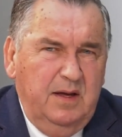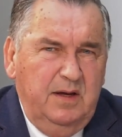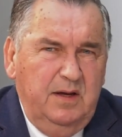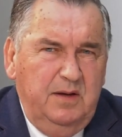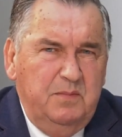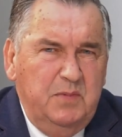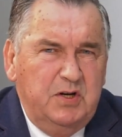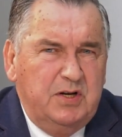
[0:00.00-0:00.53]

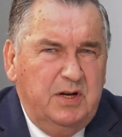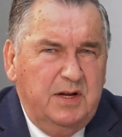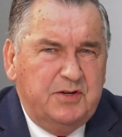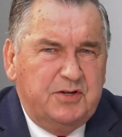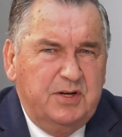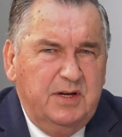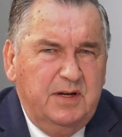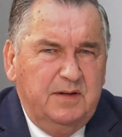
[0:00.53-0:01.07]
I myślę,
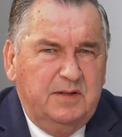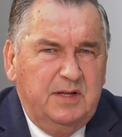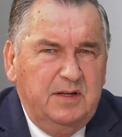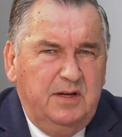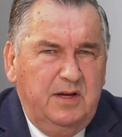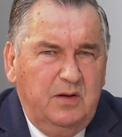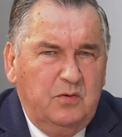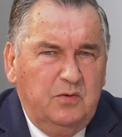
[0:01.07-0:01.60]
że
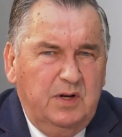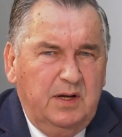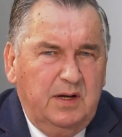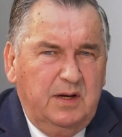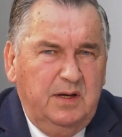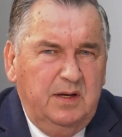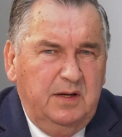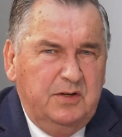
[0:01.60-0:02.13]
ten
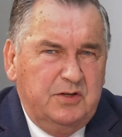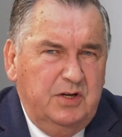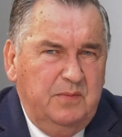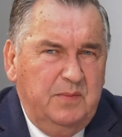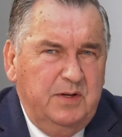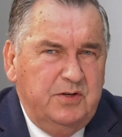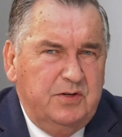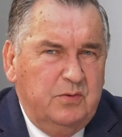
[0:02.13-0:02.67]
kierunek, jeżeli
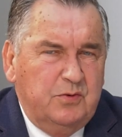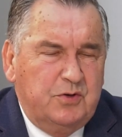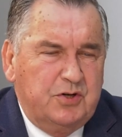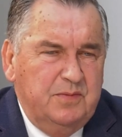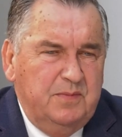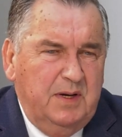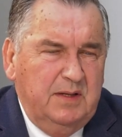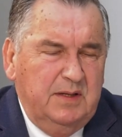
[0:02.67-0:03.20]
będzie
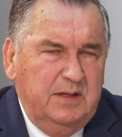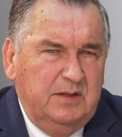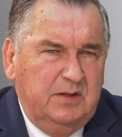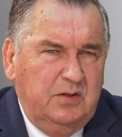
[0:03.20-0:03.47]
utrzymany,